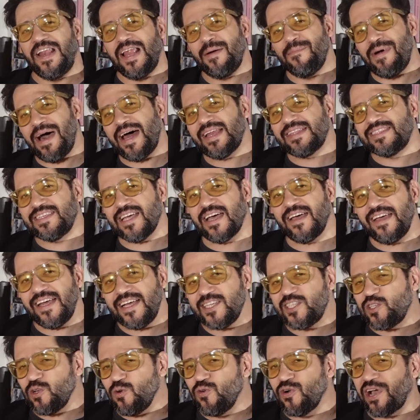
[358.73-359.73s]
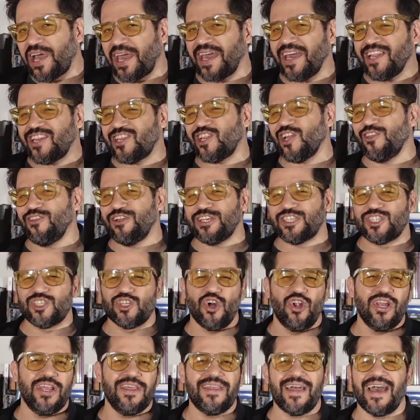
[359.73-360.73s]
la marcha es un gesto de
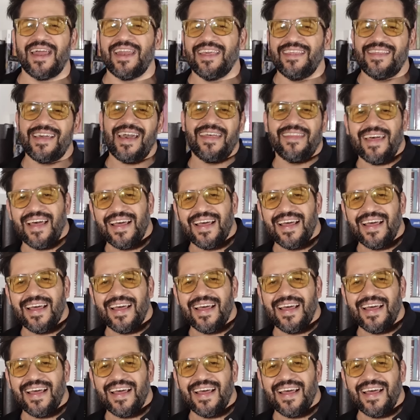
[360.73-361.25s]
solidaridad